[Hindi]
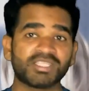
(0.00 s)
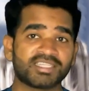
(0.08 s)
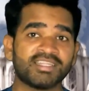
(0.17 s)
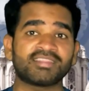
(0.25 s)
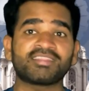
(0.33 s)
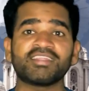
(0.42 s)

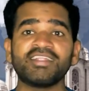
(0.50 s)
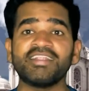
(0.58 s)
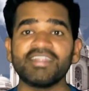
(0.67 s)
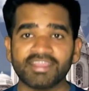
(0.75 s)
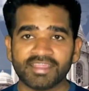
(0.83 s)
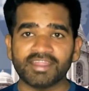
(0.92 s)
पिछले
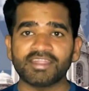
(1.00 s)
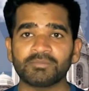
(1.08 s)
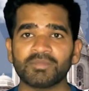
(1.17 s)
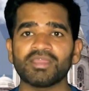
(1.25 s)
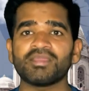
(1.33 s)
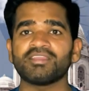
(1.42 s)
तीन
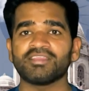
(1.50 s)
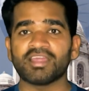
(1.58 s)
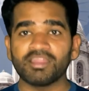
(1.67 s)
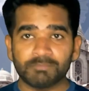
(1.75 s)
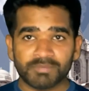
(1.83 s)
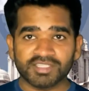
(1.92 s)
डिकेड में
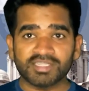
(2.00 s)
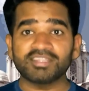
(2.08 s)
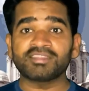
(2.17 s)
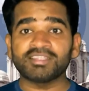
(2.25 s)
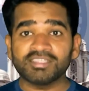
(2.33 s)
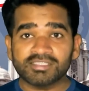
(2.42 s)
यानी
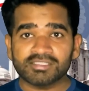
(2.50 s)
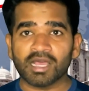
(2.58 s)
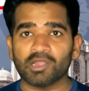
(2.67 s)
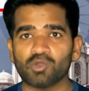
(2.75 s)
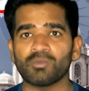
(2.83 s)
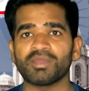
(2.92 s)
पिछले तीस
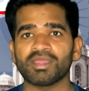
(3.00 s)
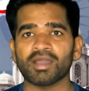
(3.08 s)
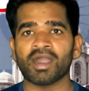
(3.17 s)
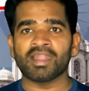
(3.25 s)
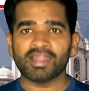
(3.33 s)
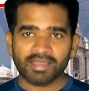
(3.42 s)
सालों
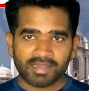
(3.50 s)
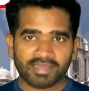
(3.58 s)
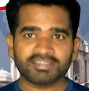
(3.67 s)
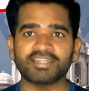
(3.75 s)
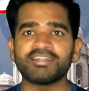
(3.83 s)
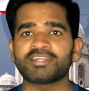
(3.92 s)
में अलग
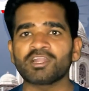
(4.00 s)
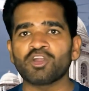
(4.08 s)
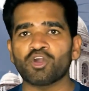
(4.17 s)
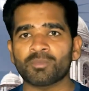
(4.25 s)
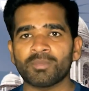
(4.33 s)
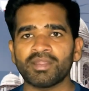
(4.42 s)
अलग
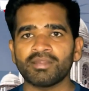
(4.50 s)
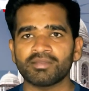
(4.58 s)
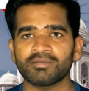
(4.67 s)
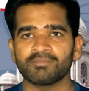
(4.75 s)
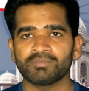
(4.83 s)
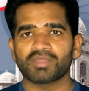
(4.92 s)
सेंट्रल
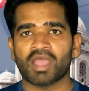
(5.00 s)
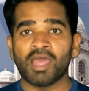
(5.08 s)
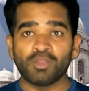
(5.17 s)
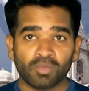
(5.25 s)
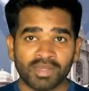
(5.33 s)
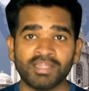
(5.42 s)
गवर्नमेंट
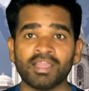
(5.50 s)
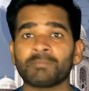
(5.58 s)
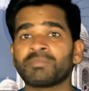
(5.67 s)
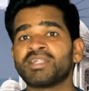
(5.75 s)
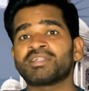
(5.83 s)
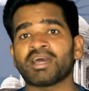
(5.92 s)
एनुअली
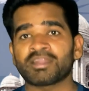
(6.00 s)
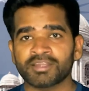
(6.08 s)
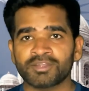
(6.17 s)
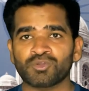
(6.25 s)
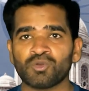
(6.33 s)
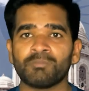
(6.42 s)
अपने
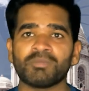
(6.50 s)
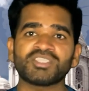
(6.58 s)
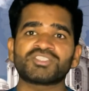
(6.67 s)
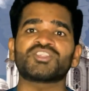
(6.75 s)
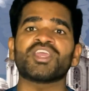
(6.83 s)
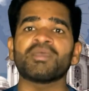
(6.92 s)
टारगेट को
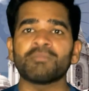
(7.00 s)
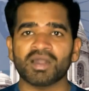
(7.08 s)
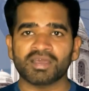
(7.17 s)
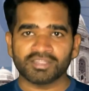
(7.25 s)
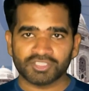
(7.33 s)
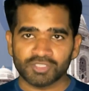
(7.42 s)
बस छः
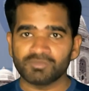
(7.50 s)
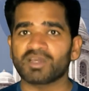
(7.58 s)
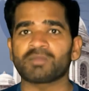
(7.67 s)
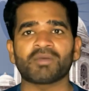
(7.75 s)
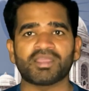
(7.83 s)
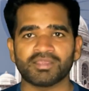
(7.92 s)
बार अचीव
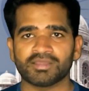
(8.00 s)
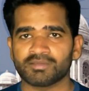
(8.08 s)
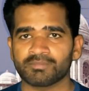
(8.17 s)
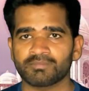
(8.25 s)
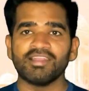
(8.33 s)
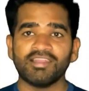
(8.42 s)
कर पाई हैं